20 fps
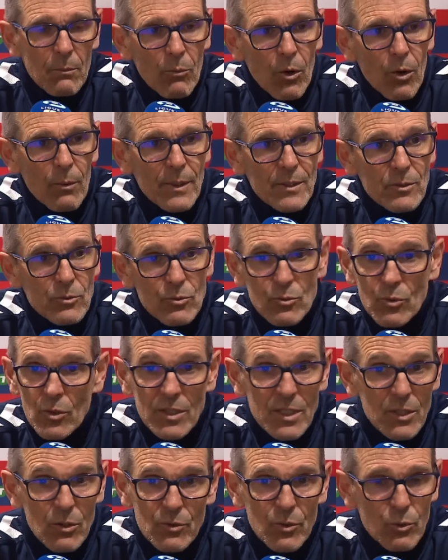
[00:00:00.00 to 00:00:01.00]
bon, ben, tu te
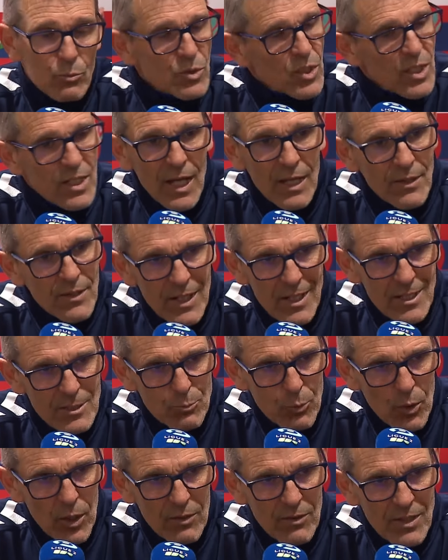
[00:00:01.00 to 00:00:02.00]
dis, on est obligé de garder
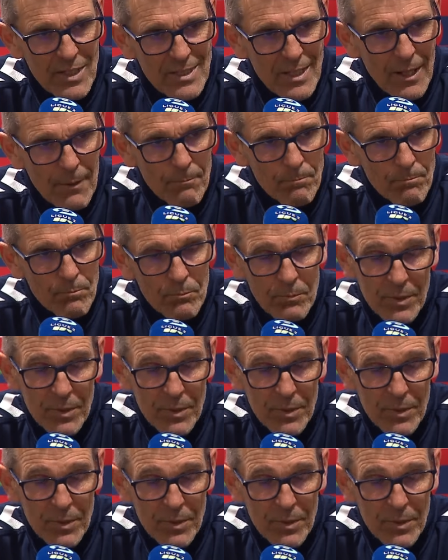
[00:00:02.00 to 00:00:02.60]
l'espoir avec ça.